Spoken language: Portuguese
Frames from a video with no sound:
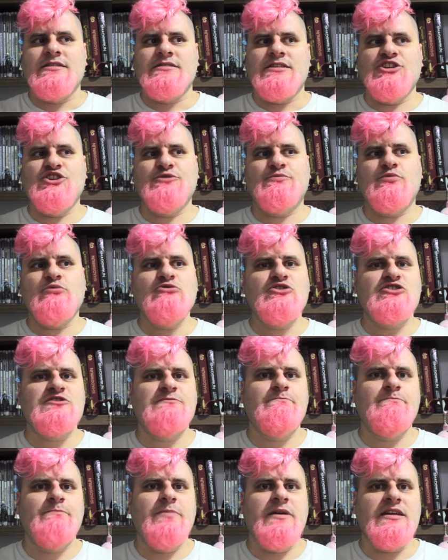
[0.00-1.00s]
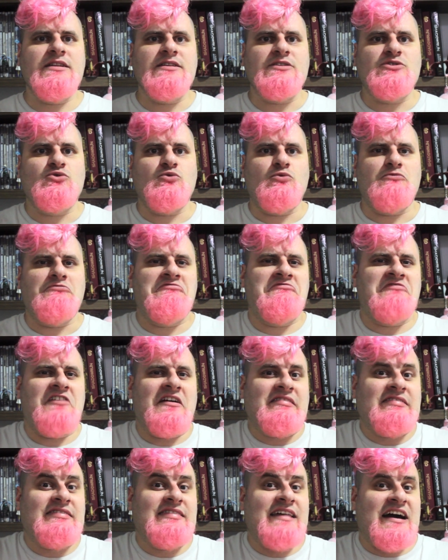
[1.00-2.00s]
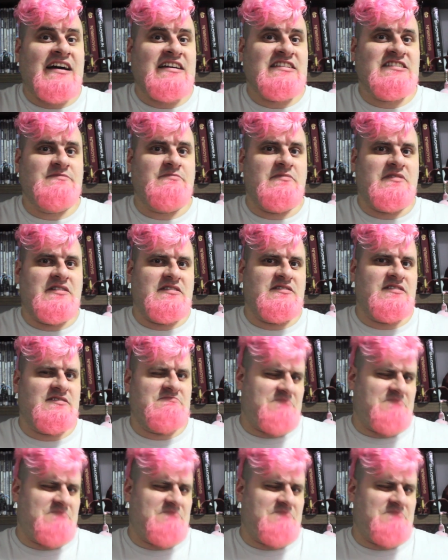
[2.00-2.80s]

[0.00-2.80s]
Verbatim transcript: tem tipo um espírito, um fantasma.